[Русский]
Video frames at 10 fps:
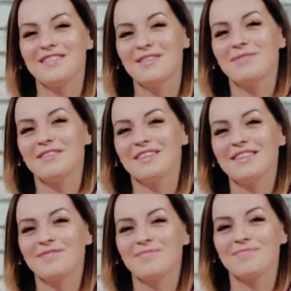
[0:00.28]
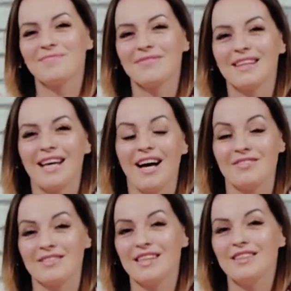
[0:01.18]
Всем привет! А
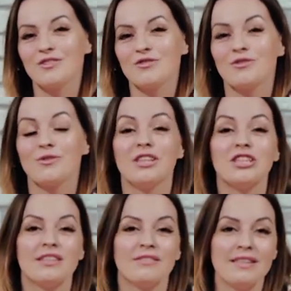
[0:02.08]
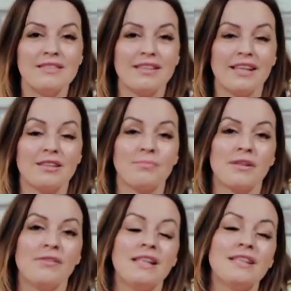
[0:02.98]
вы знаете, что лишний вес – это
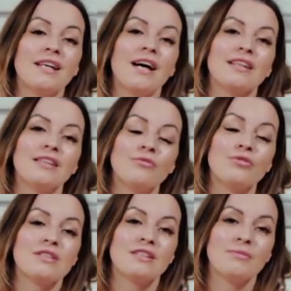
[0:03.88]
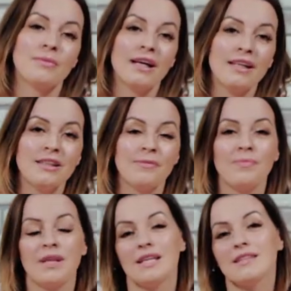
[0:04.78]
проявление одного из недомоганий
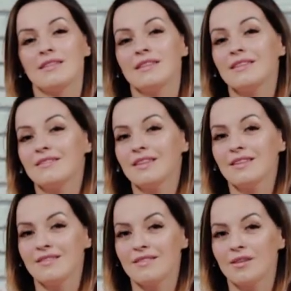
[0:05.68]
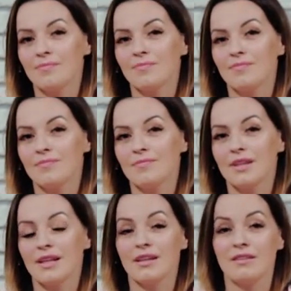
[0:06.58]
из-за недостатка сна?
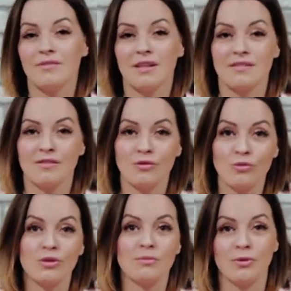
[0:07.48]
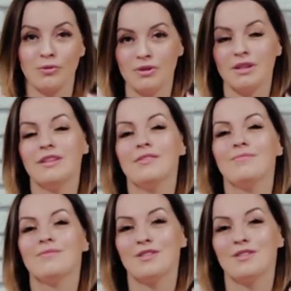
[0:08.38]
Как связан сон и похудение?